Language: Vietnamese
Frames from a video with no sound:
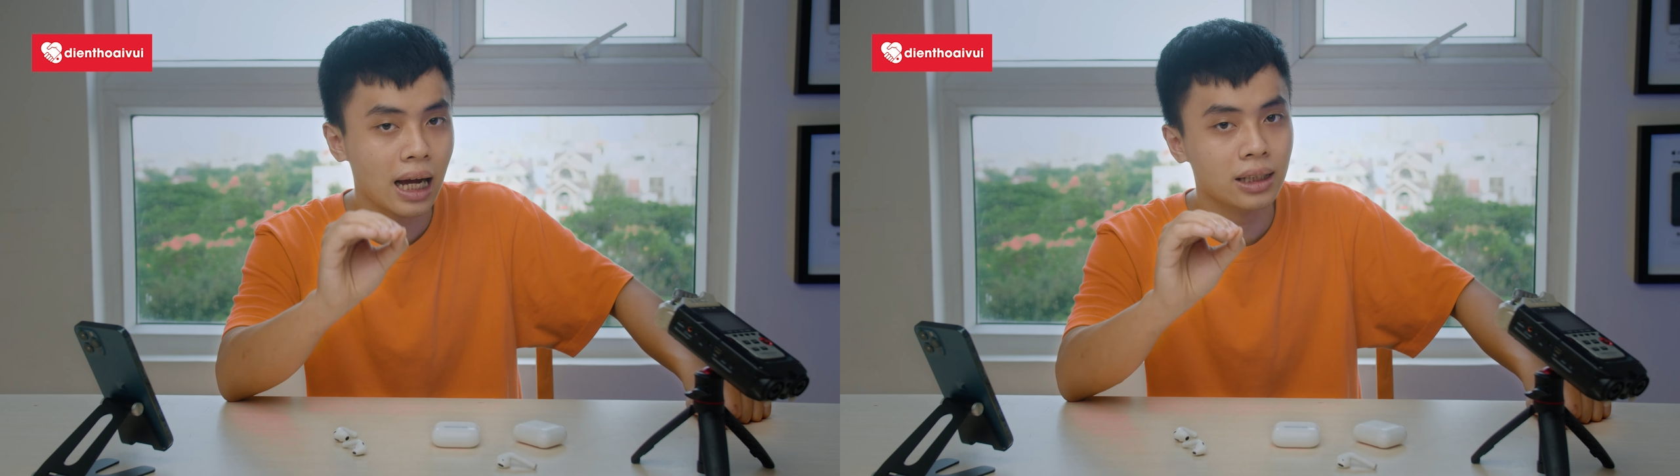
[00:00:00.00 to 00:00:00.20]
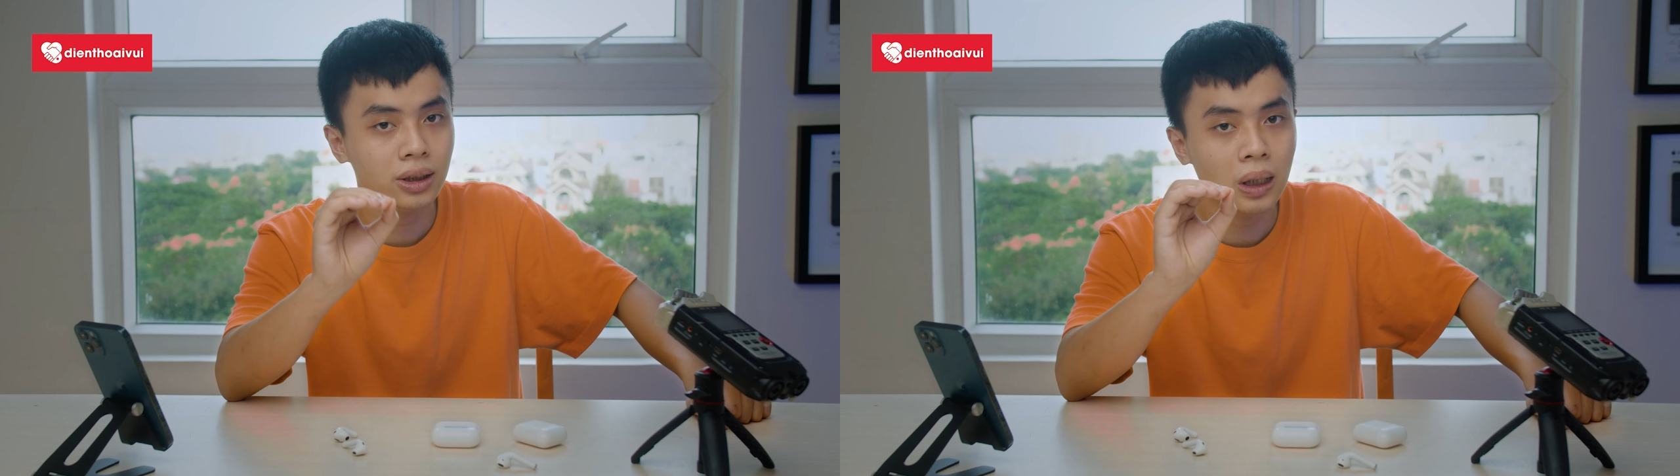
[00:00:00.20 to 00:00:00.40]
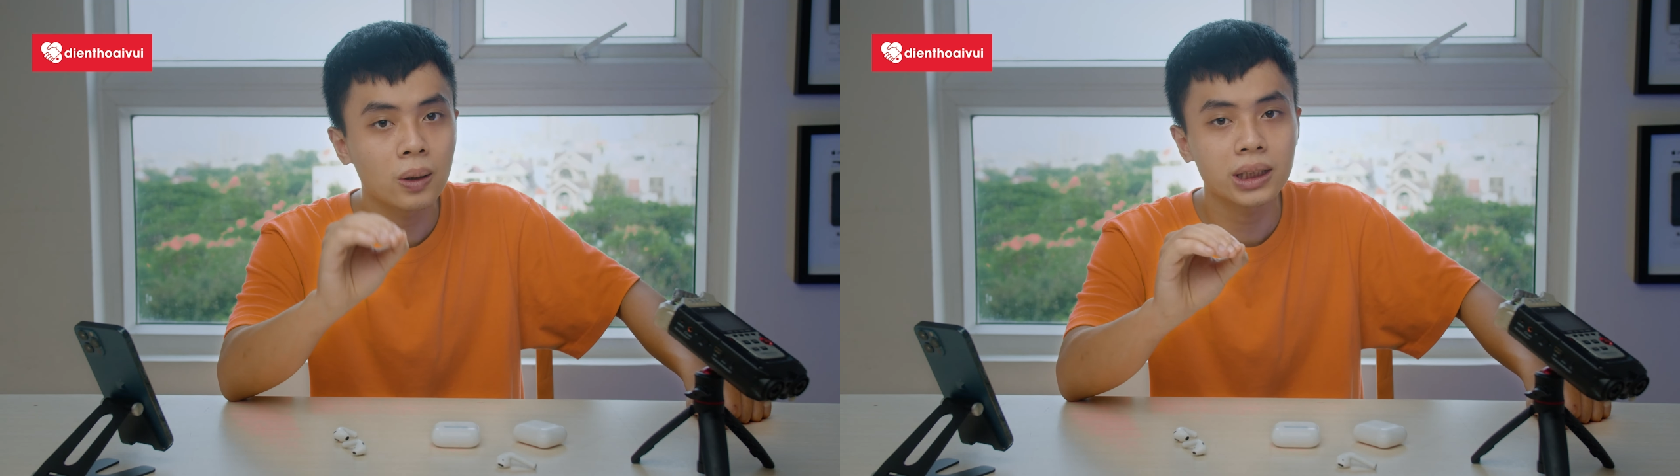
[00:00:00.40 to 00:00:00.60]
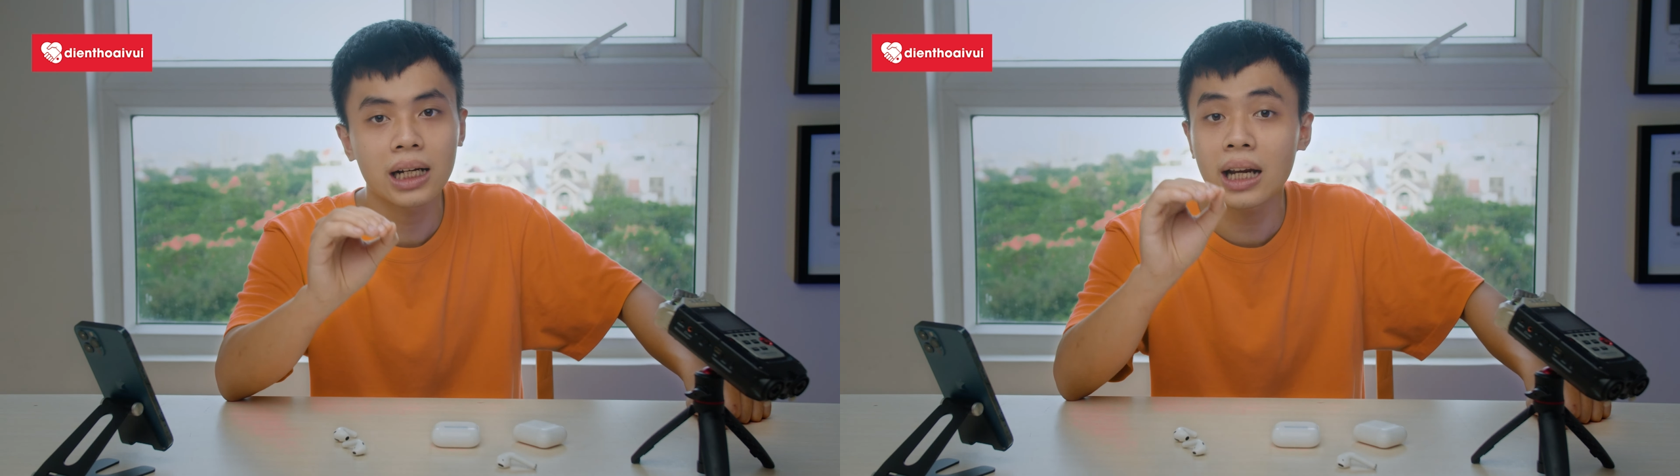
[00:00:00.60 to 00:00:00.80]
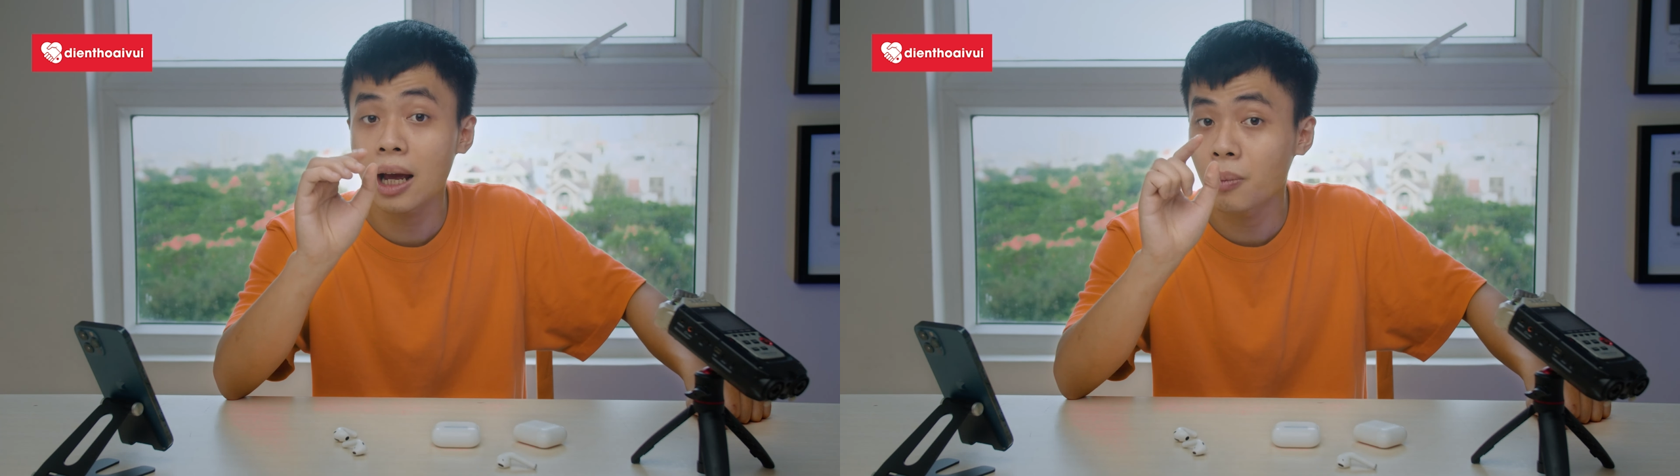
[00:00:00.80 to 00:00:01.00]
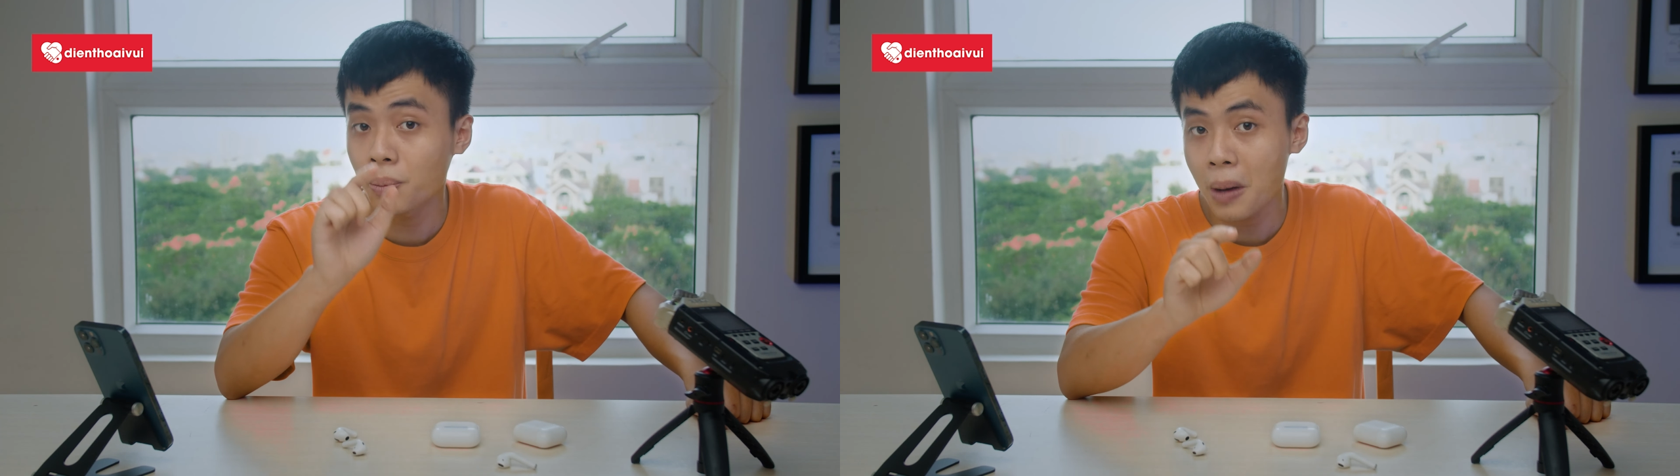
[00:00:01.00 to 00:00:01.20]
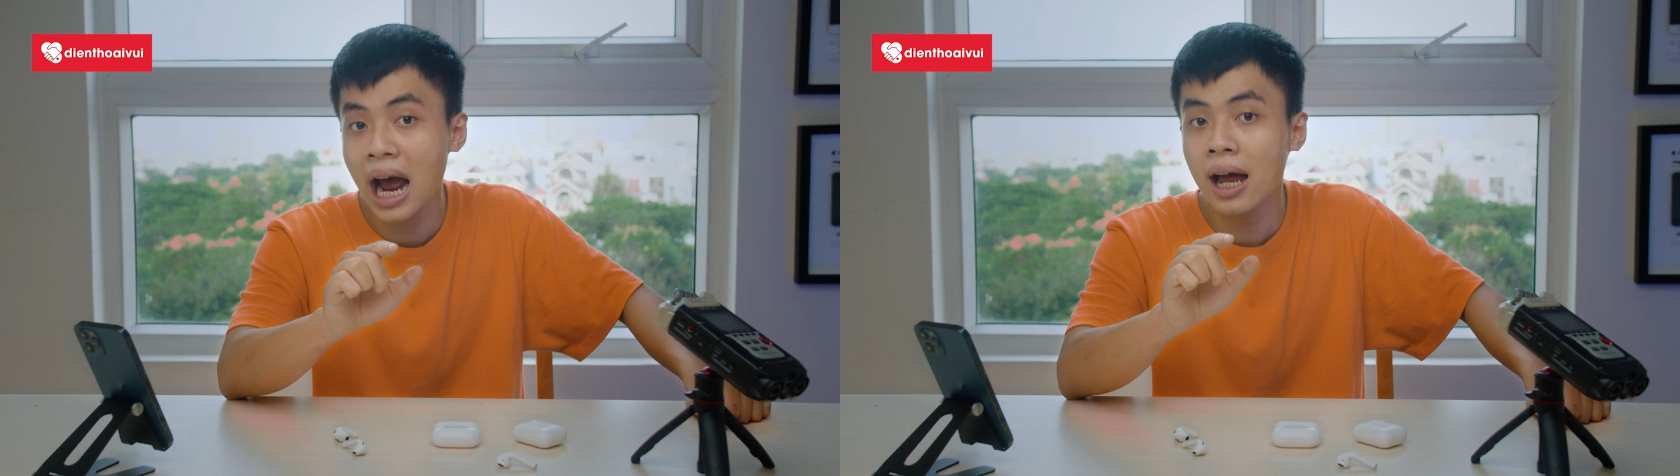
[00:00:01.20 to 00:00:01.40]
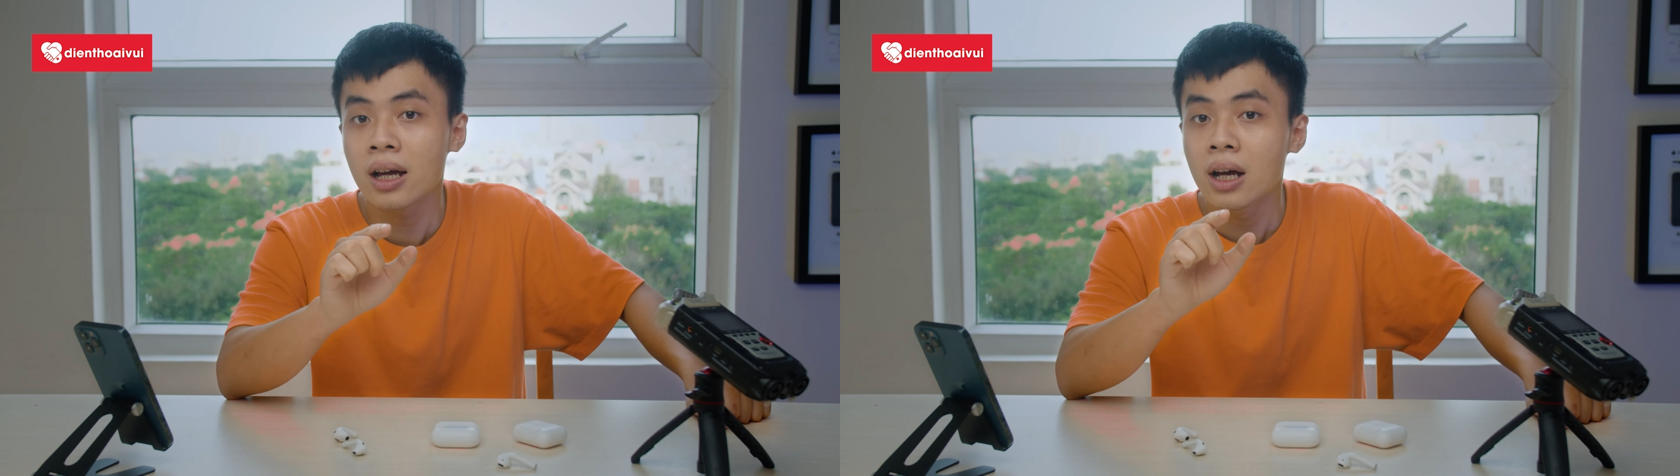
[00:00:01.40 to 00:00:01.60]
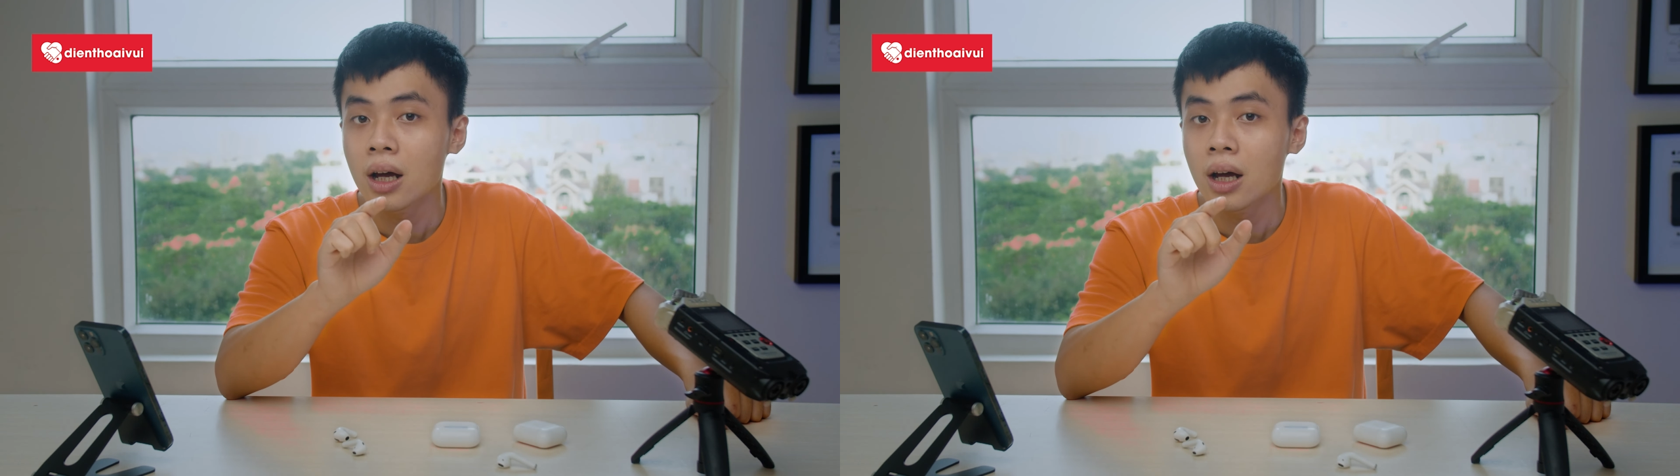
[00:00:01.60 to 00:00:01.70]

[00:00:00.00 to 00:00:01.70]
hành so sánh AirPods 3